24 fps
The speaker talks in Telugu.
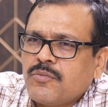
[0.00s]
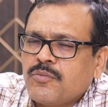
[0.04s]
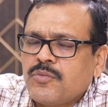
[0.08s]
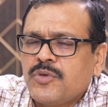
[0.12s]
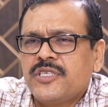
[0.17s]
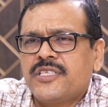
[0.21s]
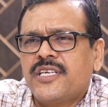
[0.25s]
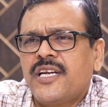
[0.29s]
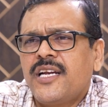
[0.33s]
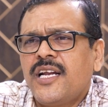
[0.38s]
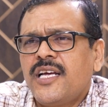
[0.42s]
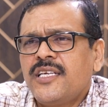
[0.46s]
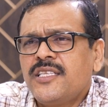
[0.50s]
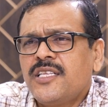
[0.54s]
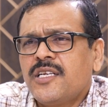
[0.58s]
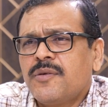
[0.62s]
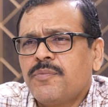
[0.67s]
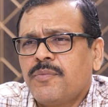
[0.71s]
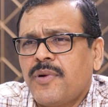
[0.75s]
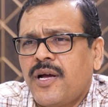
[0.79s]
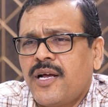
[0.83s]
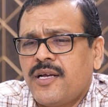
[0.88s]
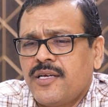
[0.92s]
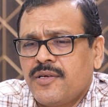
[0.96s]
విఠలేందర్
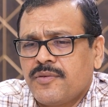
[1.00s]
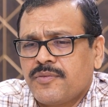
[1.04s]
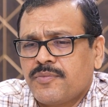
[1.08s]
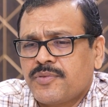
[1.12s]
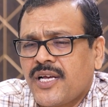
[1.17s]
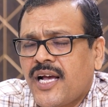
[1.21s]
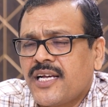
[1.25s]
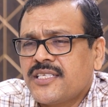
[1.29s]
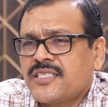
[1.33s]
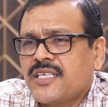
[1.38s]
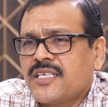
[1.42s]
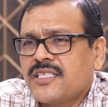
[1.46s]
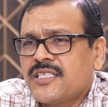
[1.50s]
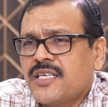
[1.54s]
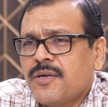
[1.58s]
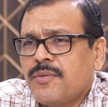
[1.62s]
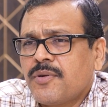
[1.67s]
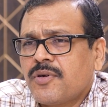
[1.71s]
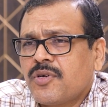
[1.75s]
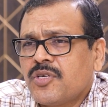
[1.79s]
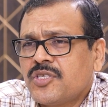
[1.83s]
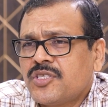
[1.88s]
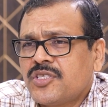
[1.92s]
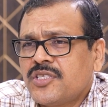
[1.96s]
మా
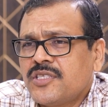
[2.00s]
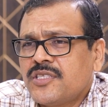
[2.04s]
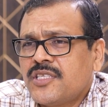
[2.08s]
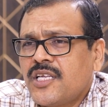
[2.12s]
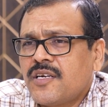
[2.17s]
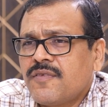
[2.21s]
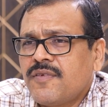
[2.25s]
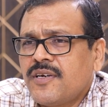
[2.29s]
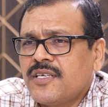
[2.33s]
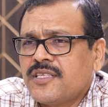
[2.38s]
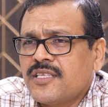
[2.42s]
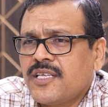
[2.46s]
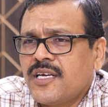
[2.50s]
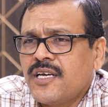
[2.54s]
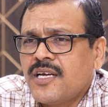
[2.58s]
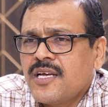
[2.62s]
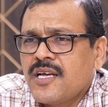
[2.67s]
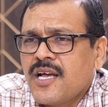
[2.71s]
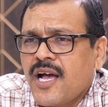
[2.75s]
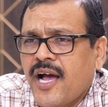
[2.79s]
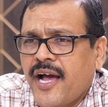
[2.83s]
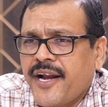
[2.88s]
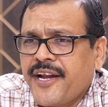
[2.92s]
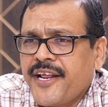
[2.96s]
శాసనసభకు వచ్చిన తర్వాత
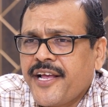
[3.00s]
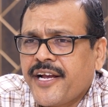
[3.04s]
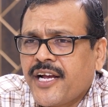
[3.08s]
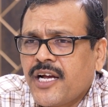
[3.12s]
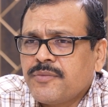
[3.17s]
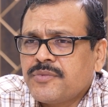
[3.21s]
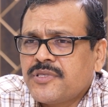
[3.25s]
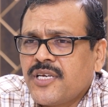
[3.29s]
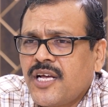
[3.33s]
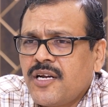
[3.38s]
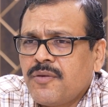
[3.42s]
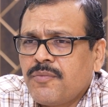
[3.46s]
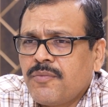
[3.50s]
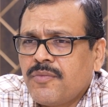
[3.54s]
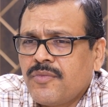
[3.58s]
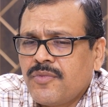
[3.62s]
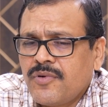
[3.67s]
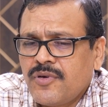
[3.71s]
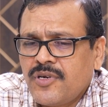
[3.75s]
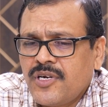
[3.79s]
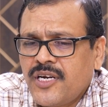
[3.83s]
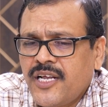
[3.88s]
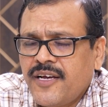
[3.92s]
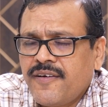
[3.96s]
అనేక అంశాలు
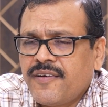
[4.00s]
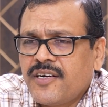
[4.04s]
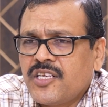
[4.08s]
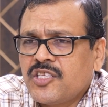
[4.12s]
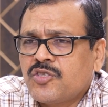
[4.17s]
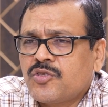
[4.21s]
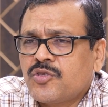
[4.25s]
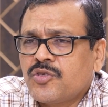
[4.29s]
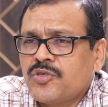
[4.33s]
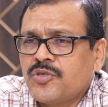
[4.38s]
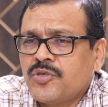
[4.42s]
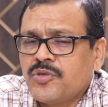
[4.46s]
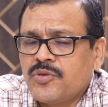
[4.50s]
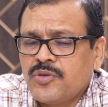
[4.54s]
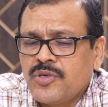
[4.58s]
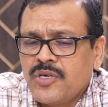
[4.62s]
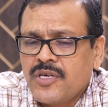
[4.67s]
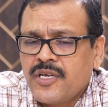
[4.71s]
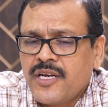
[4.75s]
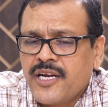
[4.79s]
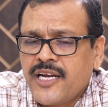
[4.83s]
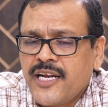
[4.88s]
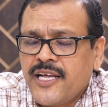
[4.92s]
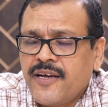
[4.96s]
లేవనెత్తుతుండు
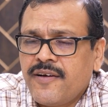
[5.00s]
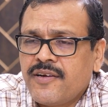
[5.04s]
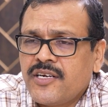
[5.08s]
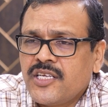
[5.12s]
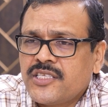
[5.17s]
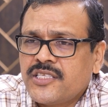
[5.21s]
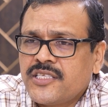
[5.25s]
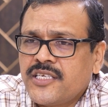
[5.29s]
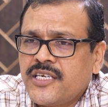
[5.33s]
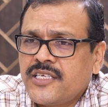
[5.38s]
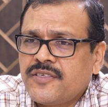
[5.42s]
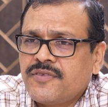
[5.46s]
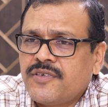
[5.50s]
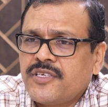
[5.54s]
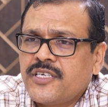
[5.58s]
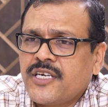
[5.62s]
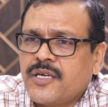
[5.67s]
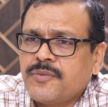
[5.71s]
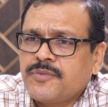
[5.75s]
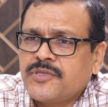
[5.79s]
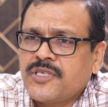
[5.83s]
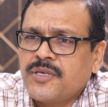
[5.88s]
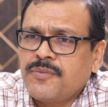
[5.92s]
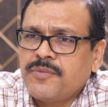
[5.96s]
లేవనెత్తినటువంటి
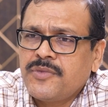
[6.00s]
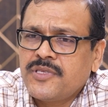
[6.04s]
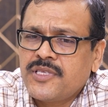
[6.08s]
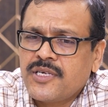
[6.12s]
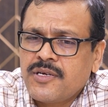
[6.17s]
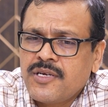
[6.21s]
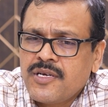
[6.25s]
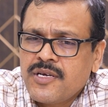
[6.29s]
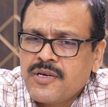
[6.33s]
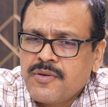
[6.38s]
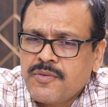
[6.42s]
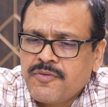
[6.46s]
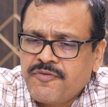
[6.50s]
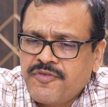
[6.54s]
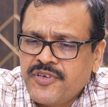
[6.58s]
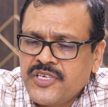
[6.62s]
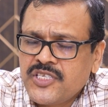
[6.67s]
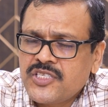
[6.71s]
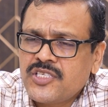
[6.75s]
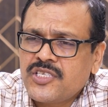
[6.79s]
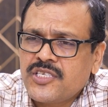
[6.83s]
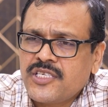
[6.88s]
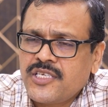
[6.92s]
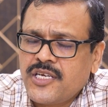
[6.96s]
అంశం మీద
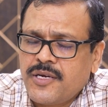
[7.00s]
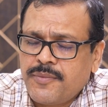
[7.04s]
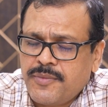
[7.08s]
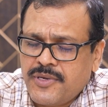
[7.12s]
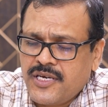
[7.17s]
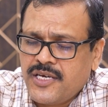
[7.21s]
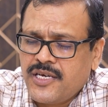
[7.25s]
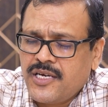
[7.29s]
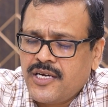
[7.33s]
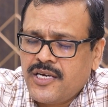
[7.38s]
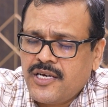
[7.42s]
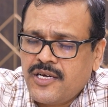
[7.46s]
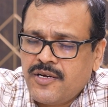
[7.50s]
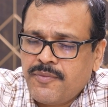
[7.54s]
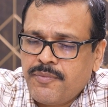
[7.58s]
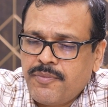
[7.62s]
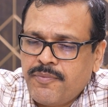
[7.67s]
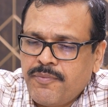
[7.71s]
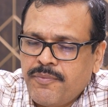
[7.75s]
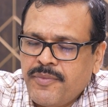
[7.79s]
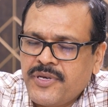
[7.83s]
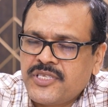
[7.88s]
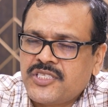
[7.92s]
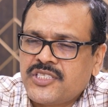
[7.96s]
ఫీజు
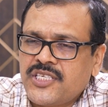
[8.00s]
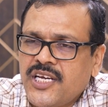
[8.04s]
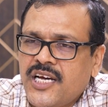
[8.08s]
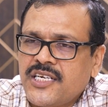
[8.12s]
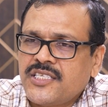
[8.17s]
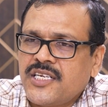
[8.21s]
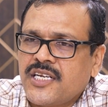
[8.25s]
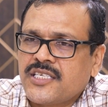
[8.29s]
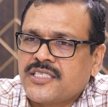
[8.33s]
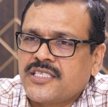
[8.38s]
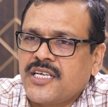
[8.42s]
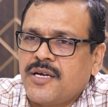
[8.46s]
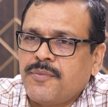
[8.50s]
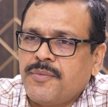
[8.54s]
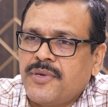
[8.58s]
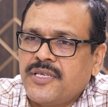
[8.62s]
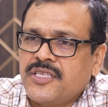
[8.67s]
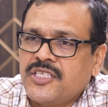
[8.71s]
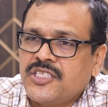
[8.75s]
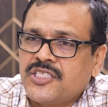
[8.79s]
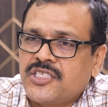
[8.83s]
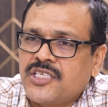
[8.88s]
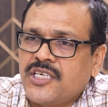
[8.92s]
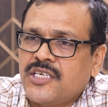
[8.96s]
మెస్ ఛార్జీలకు
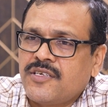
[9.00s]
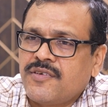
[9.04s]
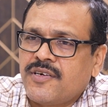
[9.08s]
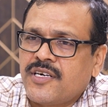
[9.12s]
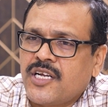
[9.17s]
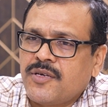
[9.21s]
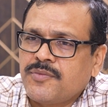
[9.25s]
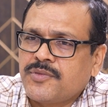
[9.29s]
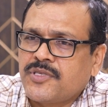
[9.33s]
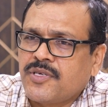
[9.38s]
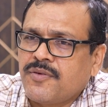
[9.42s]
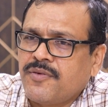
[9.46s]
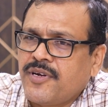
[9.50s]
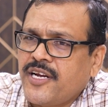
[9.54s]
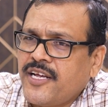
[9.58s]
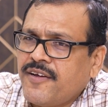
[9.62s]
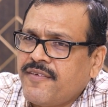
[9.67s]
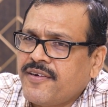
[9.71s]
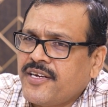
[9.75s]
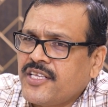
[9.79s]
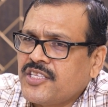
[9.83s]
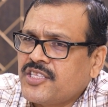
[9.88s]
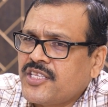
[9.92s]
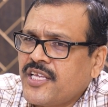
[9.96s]
సంబంధించినటువంటి అంశం
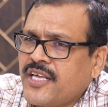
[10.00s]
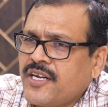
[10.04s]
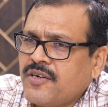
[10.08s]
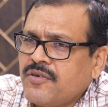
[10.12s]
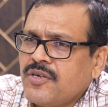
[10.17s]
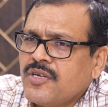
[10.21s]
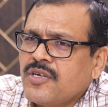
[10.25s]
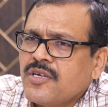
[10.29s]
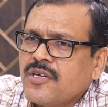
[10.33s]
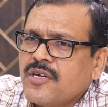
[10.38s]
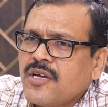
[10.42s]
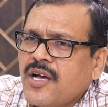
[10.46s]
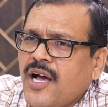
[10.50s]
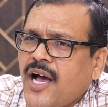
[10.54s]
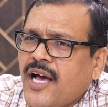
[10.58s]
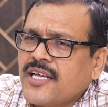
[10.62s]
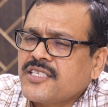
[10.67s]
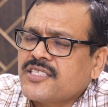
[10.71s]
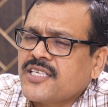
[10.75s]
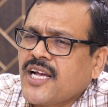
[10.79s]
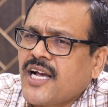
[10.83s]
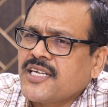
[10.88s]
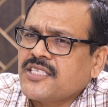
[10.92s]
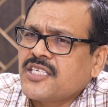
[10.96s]
లేవనెత్తారు
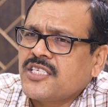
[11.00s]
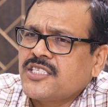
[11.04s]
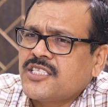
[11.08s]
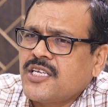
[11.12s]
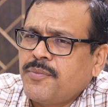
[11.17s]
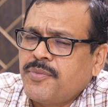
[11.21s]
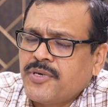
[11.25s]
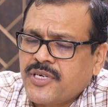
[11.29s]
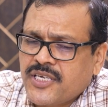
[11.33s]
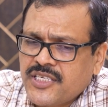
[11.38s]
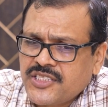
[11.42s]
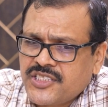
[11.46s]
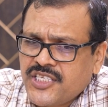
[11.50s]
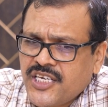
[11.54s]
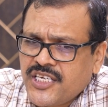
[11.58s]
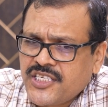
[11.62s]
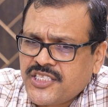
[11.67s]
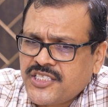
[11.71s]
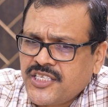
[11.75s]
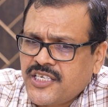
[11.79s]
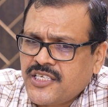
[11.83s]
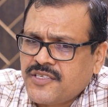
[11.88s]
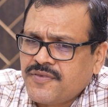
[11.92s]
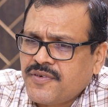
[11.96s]
అది శాసనసభ్యుడిగా
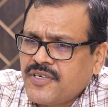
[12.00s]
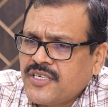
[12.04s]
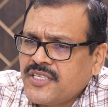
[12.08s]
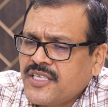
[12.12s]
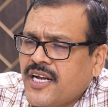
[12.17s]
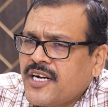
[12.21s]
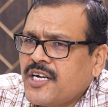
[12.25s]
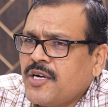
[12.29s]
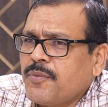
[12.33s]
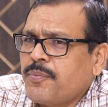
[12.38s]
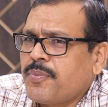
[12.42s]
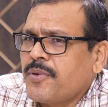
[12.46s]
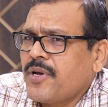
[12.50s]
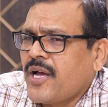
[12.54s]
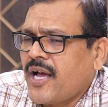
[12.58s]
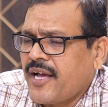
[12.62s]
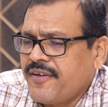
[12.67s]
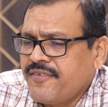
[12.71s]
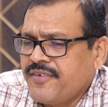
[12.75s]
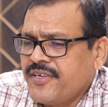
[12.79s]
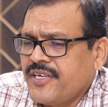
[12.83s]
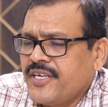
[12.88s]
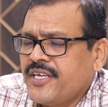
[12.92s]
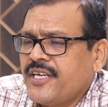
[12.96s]
చేసినటువంటి దాంట్లో
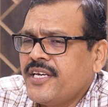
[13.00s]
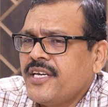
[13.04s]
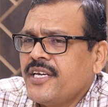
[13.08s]
అవి